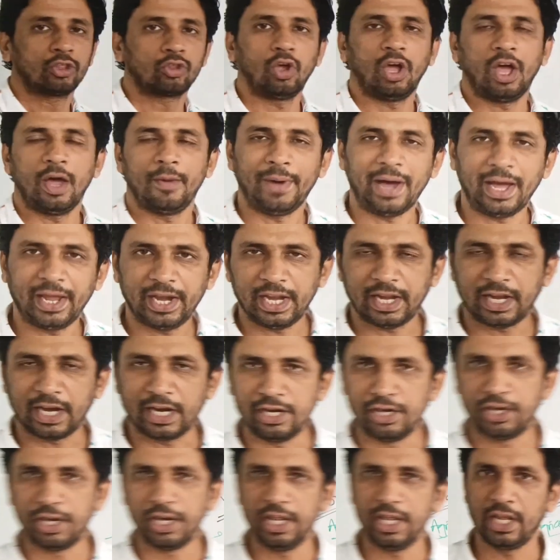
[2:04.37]
तो हमारी
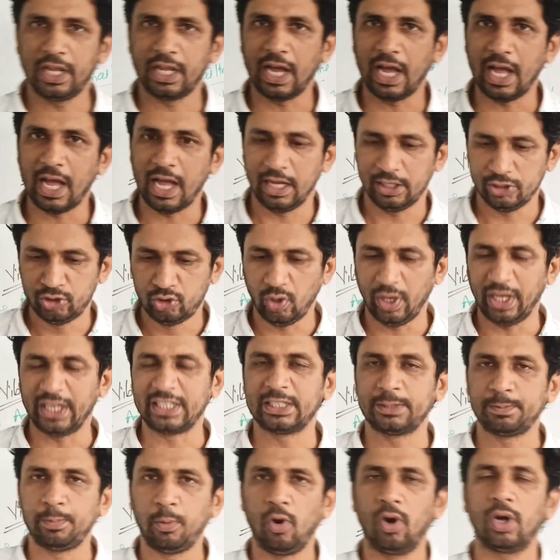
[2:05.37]
कंट्री का जो
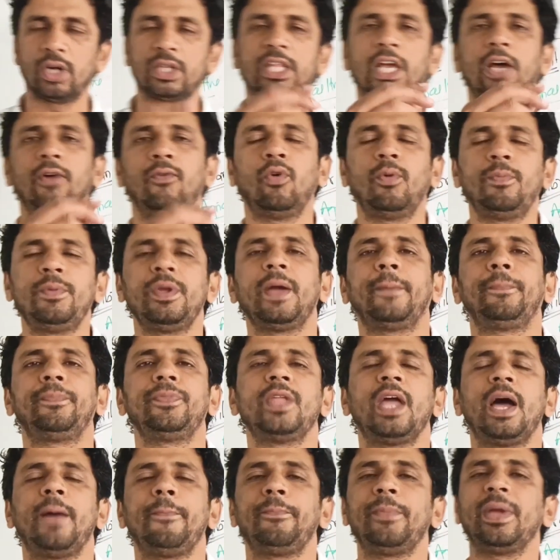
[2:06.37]
एक्सपोर्ट था वो भी
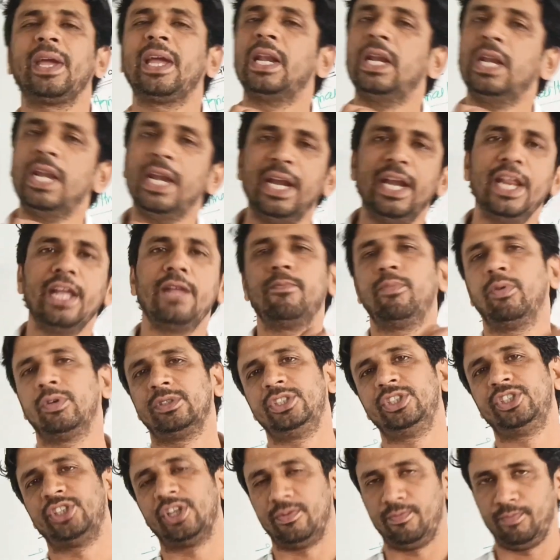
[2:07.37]
अपने आप में एक लीडिंग
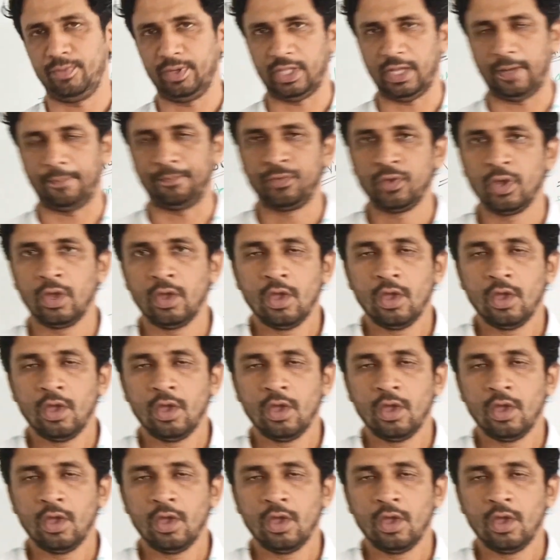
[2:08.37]
पोजिशन में था